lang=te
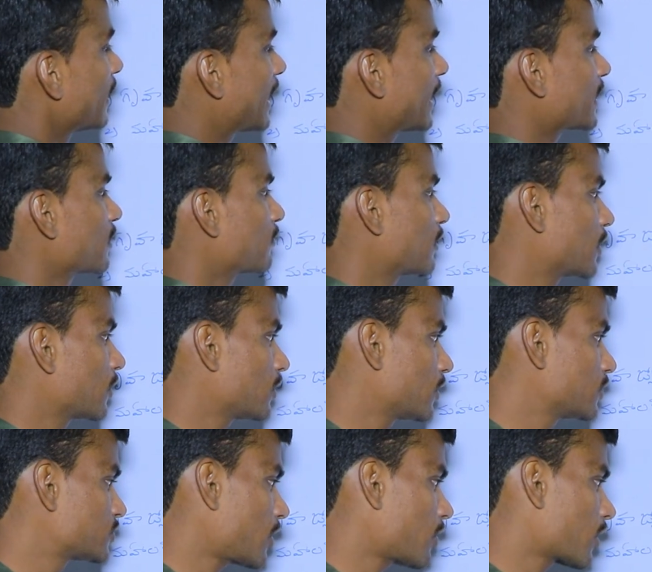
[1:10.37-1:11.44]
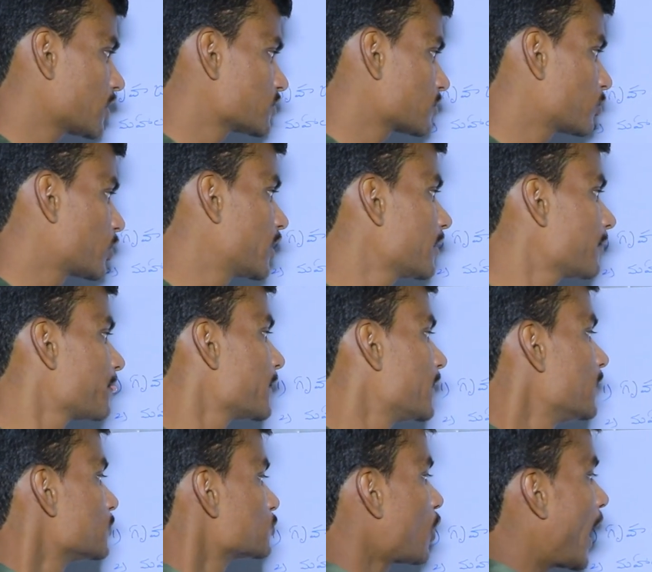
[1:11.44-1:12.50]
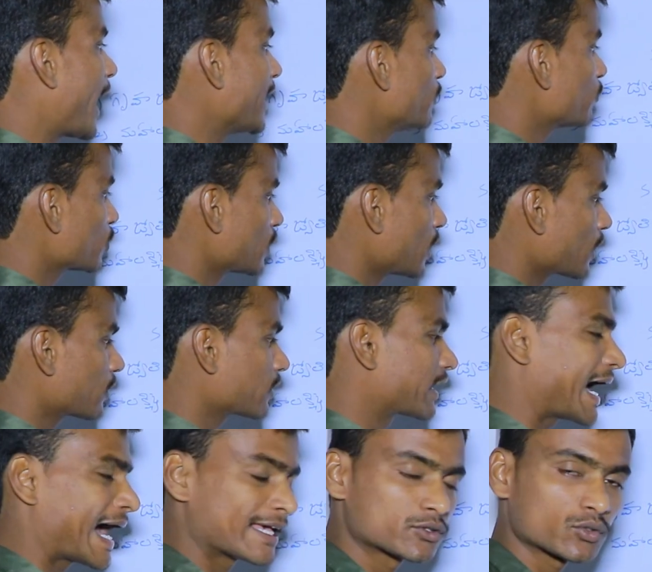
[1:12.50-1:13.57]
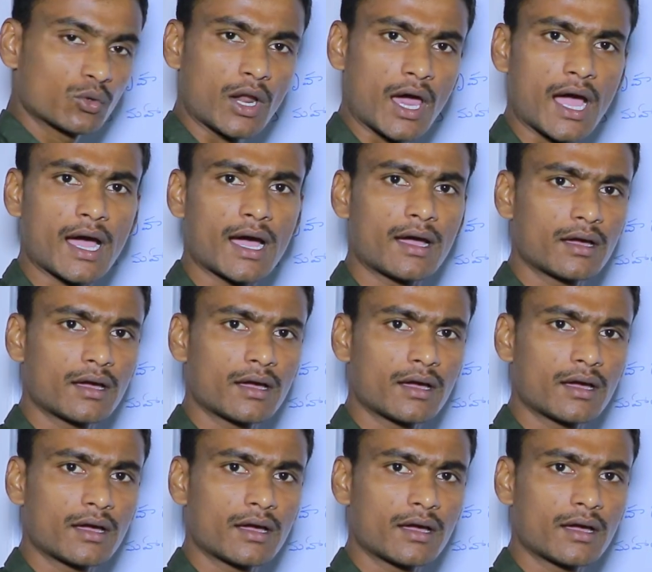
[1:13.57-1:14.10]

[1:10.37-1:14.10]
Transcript: నెలకు ఇరవై వందలు వచ్చే అవకాశం ఉన్నది సో ఐదు వందలకు గ్యాస్ కూడా